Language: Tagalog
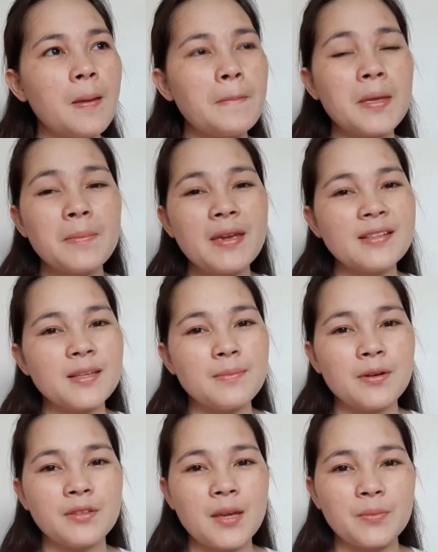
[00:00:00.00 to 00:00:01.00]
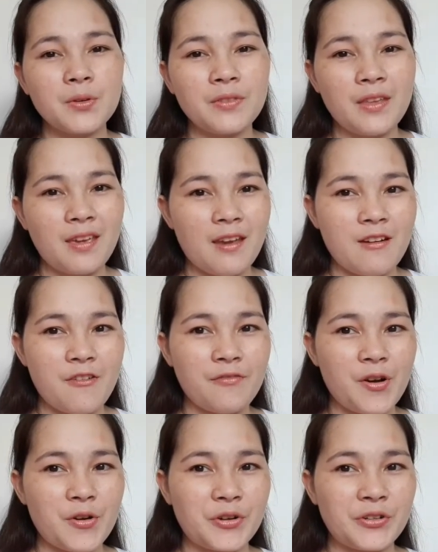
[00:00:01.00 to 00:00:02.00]
maybe it's about time to take care of
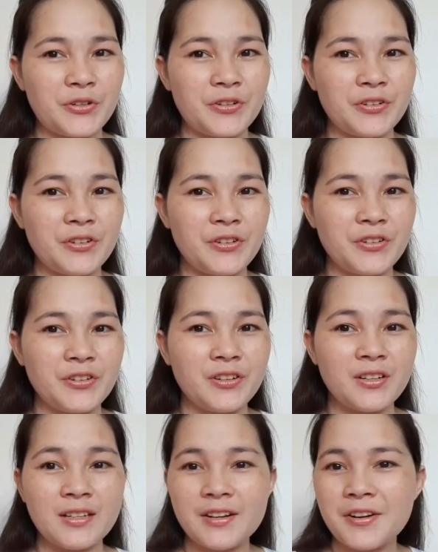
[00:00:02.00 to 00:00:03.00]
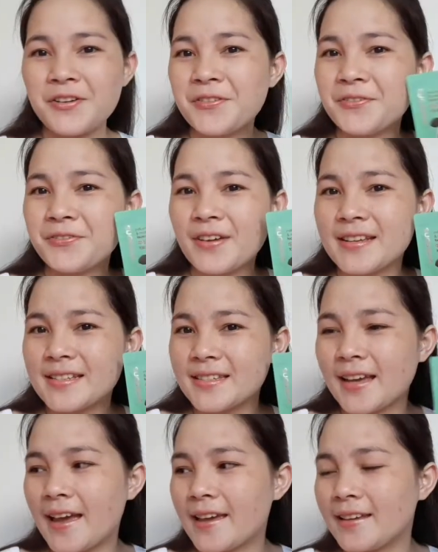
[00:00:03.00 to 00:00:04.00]
our face
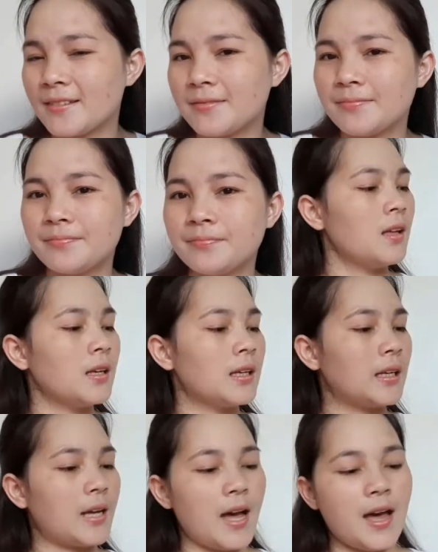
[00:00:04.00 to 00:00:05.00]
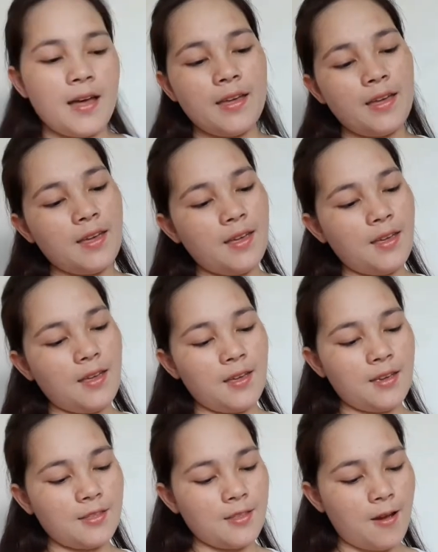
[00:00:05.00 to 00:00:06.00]
kahit
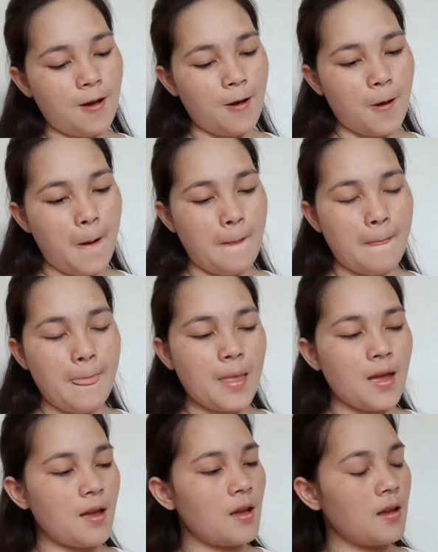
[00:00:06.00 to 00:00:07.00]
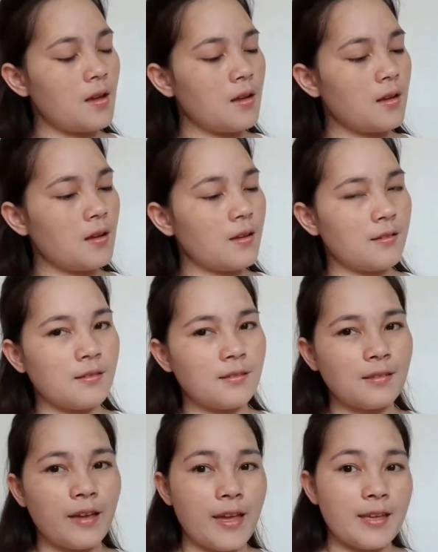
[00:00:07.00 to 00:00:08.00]
kahit uh,
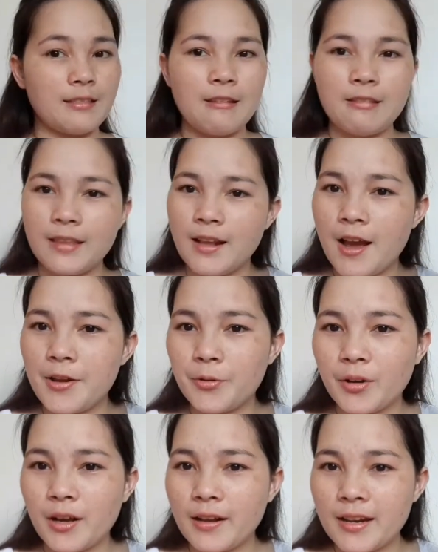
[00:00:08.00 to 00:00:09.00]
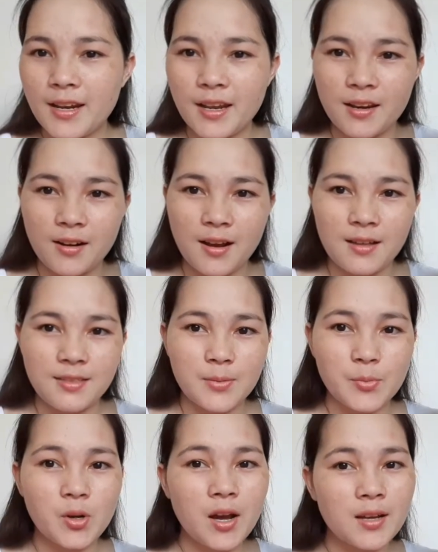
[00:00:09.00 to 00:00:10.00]
kahit hindi gaano kaganda yung ating
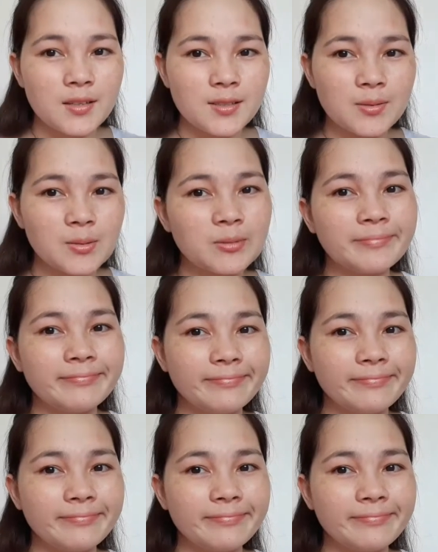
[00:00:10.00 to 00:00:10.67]
mukha. So,